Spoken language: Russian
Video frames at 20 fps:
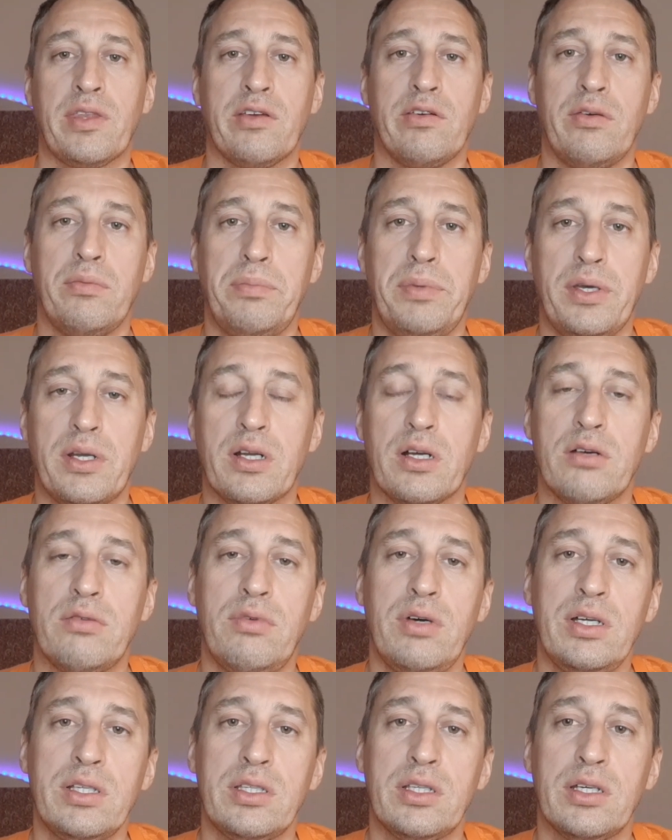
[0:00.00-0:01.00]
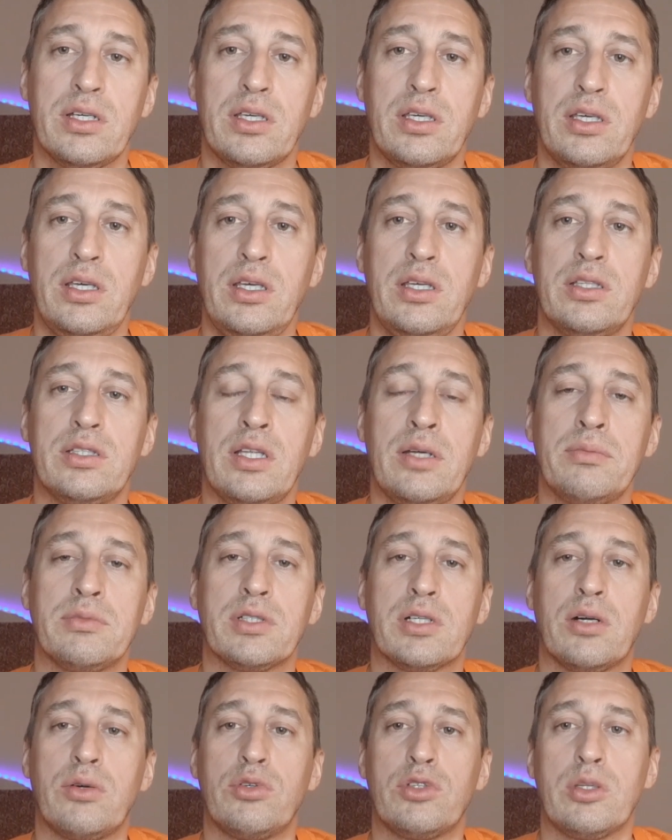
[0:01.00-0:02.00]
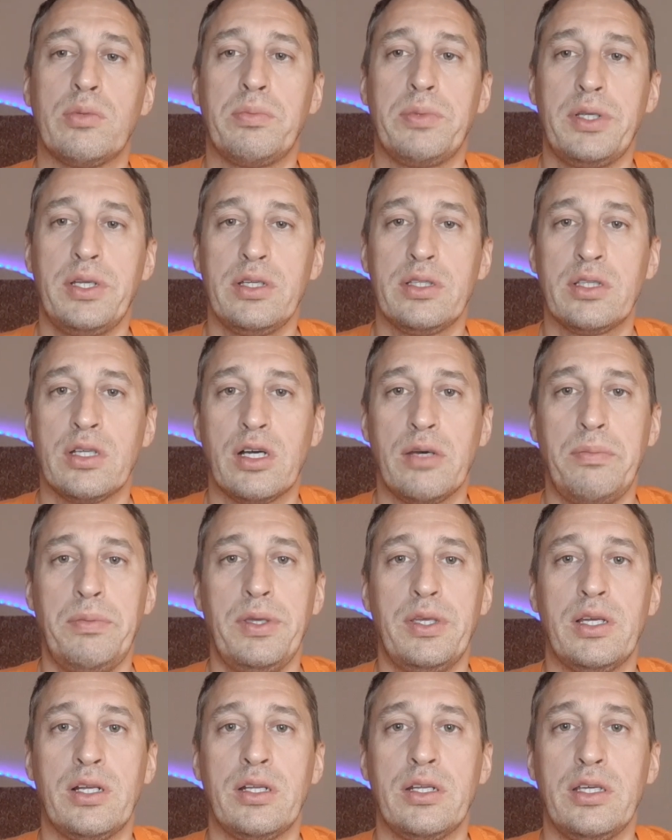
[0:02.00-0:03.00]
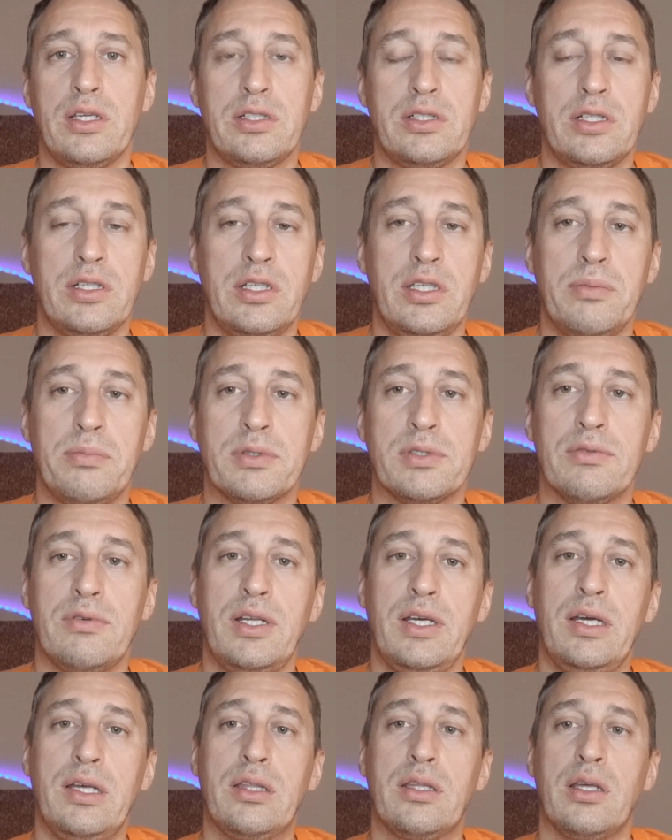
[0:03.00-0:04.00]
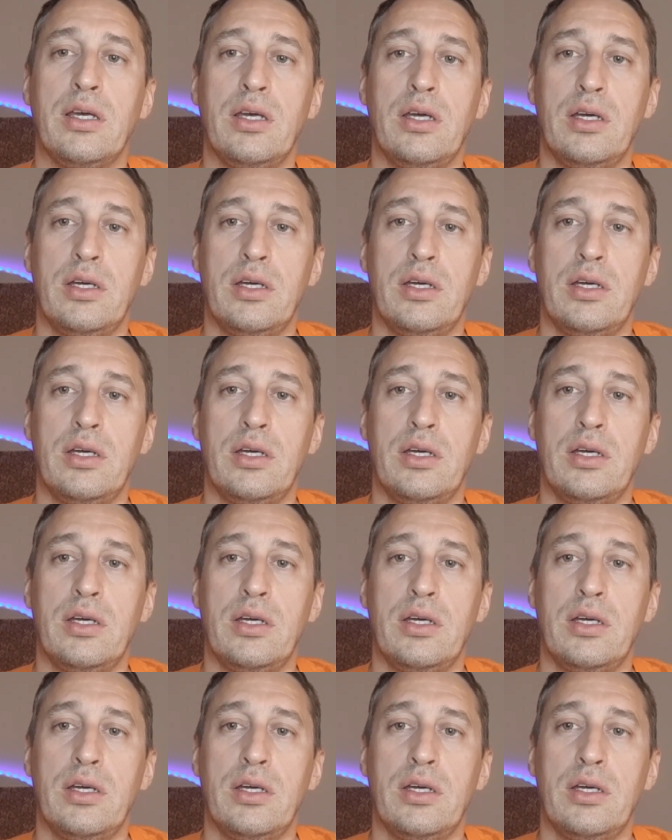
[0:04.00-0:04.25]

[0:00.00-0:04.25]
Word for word: на первых ватах и там за какой-то период накопительный, если они позволяют,